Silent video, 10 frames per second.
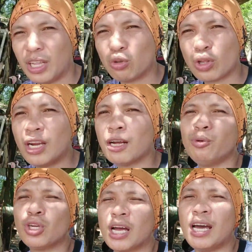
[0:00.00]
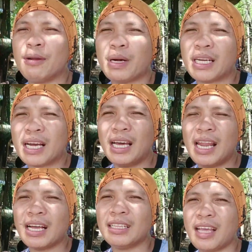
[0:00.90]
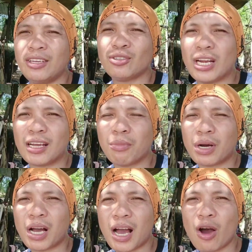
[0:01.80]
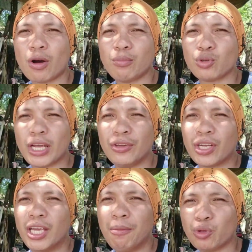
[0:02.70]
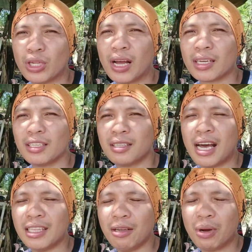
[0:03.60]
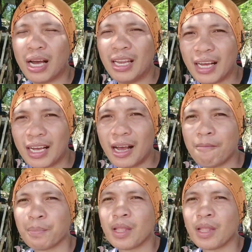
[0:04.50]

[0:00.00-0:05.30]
natural lang po, nag pag nag-aalaga tayo, talagang makakahawak po tayo ng ipot ng aking, ating mga alaga.